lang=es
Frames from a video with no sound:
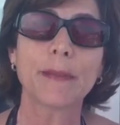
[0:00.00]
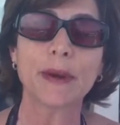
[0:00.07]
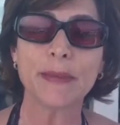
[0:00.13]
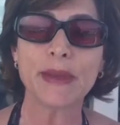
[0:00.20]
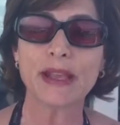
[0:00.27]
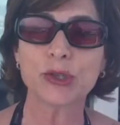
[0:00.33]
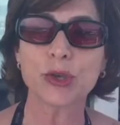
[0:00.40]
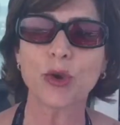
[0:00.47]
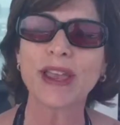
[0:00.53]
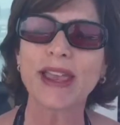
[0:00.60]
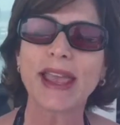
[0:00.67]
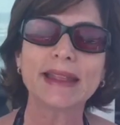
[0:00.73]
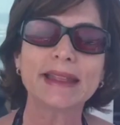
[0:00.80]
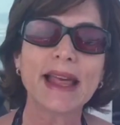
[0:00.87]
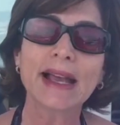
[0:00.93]
premiación y
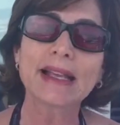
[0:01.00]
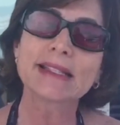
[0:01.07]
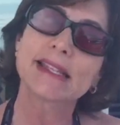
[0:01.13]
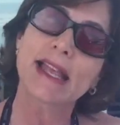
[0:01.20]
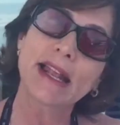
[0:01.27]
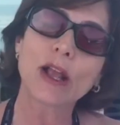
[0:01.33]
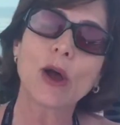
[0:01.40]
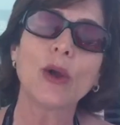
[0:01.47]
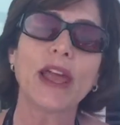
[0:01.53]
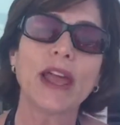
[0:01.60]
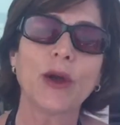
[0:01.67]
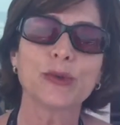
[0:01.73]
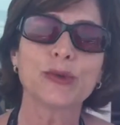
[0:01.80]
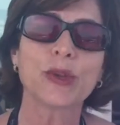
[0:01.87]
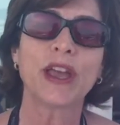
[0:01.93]
qué tan cerca o
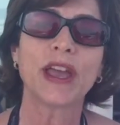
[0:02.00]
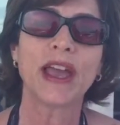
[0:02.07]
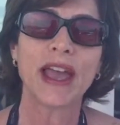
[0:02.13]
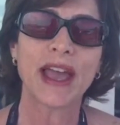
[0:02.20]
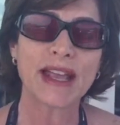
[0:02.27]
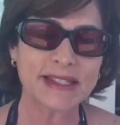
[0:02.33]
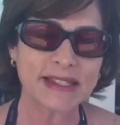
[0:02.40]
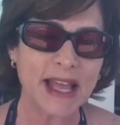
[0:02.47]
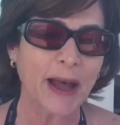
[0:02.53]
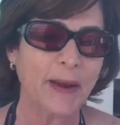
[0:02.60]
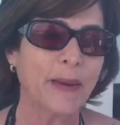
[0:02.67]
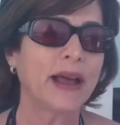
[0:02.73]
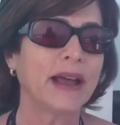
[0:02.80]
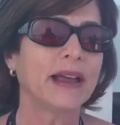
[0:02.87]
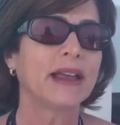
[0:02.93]
lejos
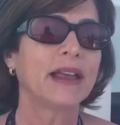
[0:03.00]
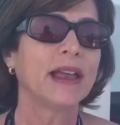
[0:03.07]
estaba.